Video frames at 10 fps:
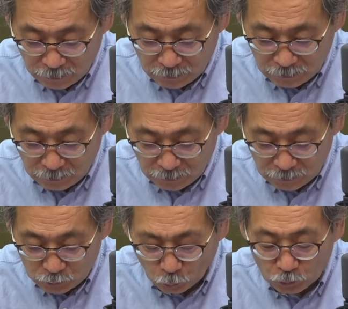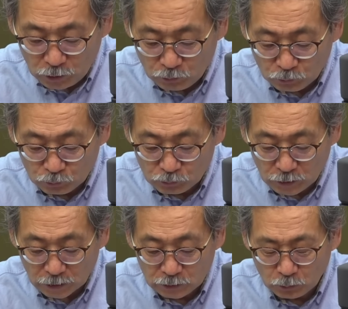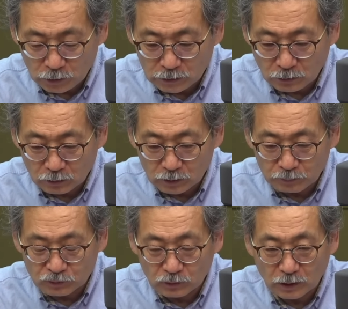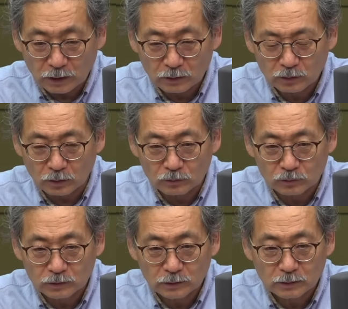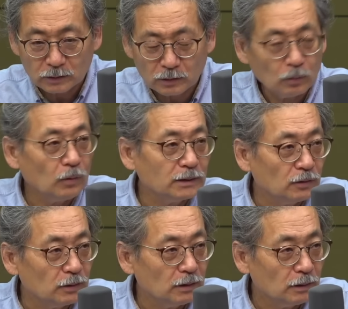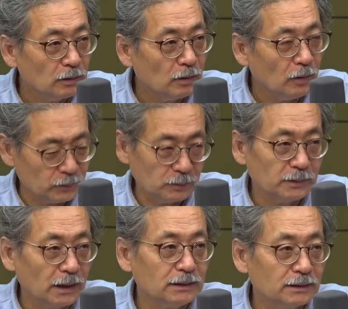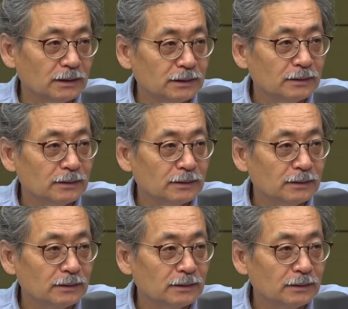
이 조기류를 가지고 이석을 분석한 건 결국은 성공한 적이 없습니다 아직까지.